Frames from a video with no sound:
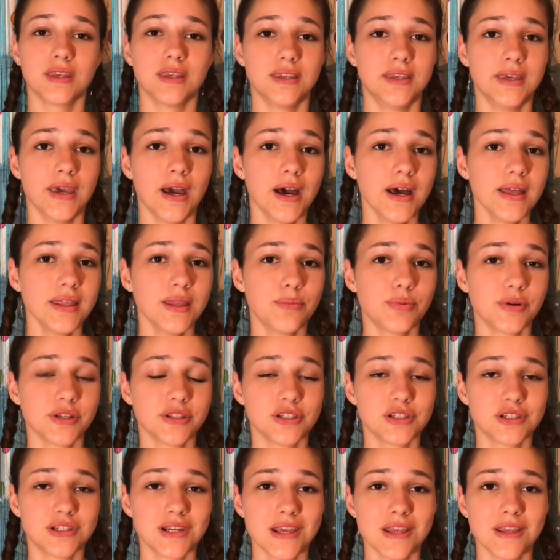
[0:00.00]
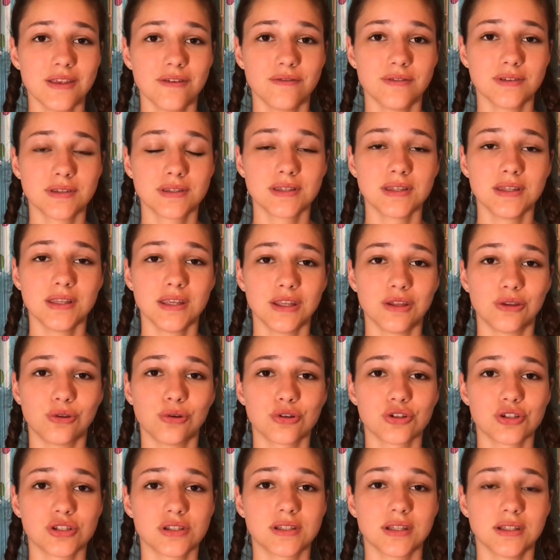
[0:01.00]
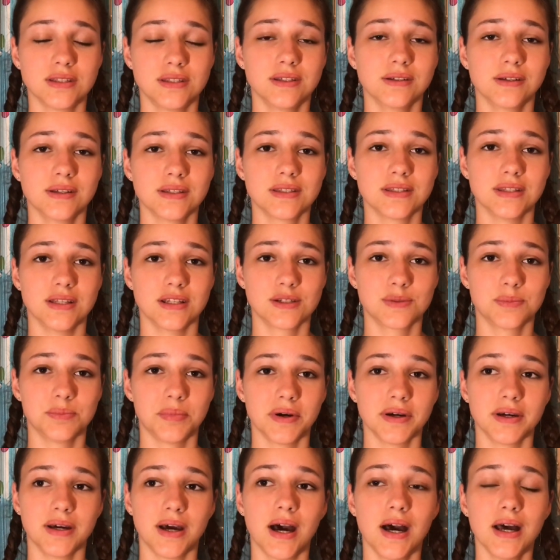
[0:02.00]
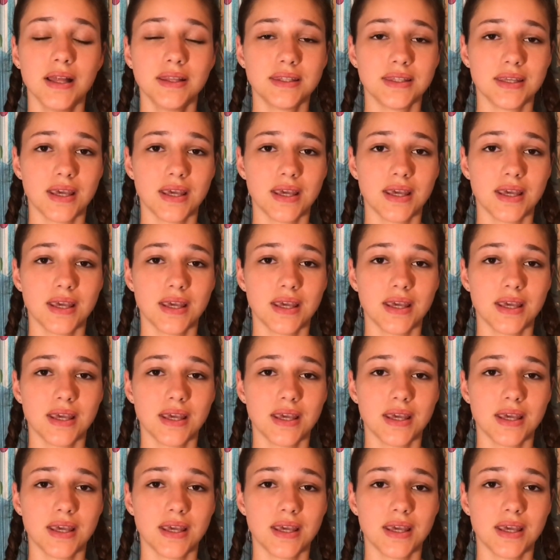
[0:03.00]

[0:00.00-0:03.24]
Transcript: я на протяжении весны тоже садилась на шпагат,